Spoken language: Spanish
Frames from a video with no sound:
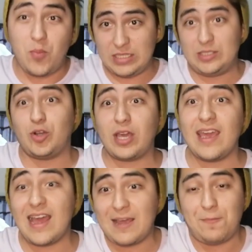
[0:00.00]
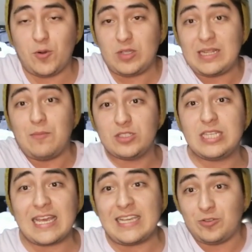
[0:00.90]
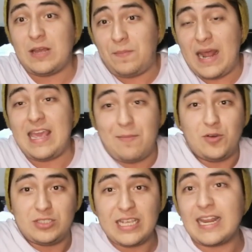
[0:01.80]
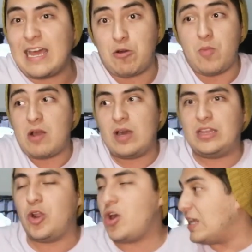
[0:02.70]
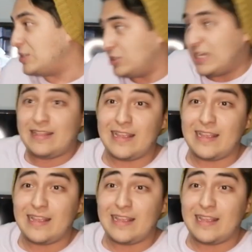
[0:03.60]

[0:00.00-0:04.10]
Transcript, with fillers: puesto que Acapulco está muy cerca, es una playa muy cerca, como a cuatro horas. O sea,